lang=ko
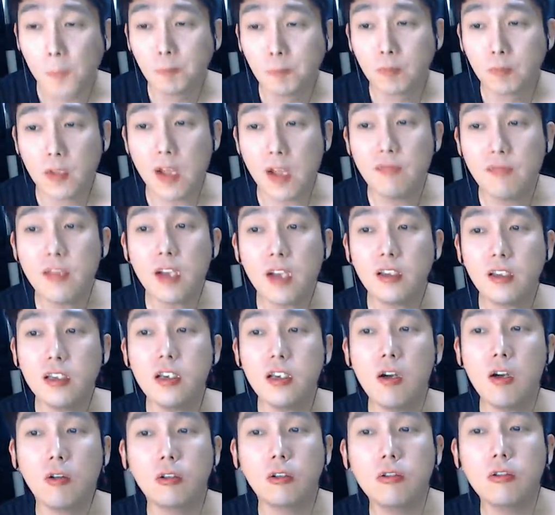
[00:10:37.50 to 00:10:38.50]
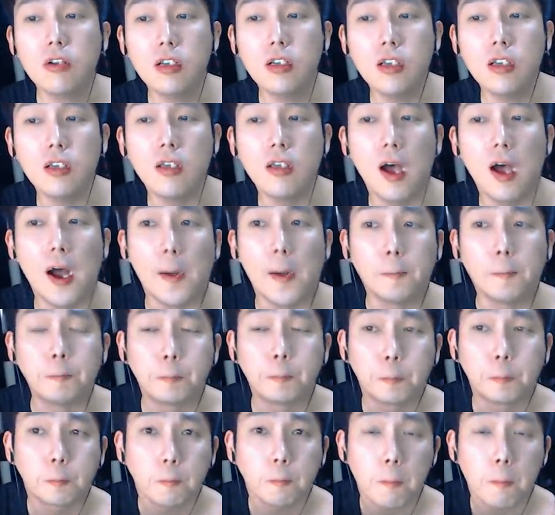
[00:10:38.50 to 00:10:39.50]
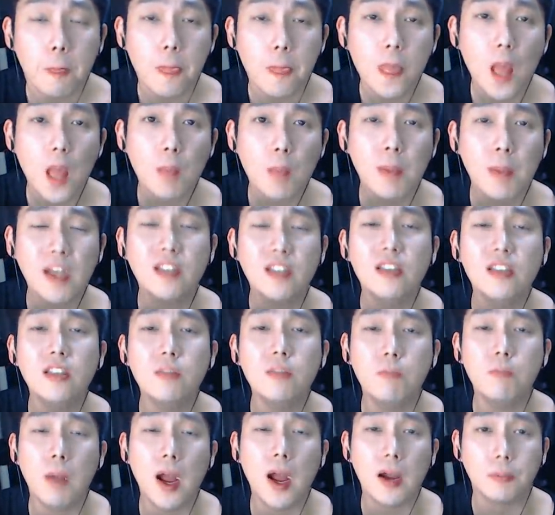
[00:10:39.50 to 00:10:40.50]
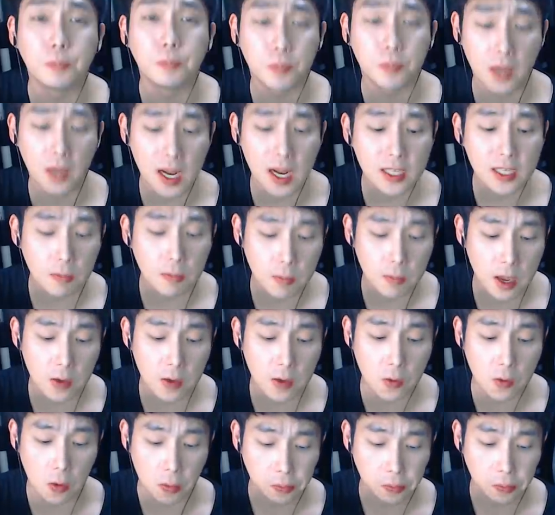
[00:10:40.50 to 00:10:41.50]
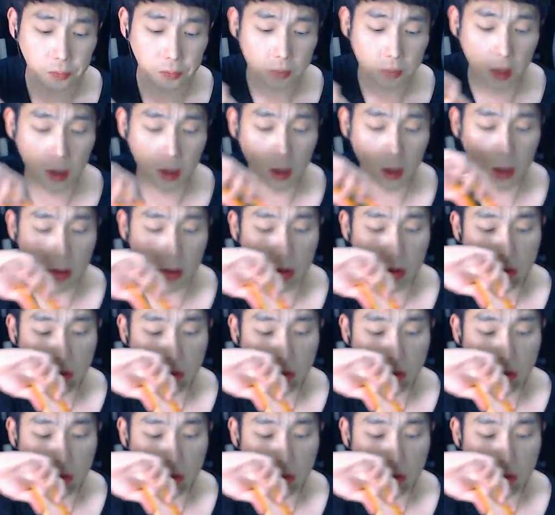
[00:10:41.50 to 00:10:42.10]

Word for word: 딴딱 키가 어떻게 되나 178 깔창 빼고 네,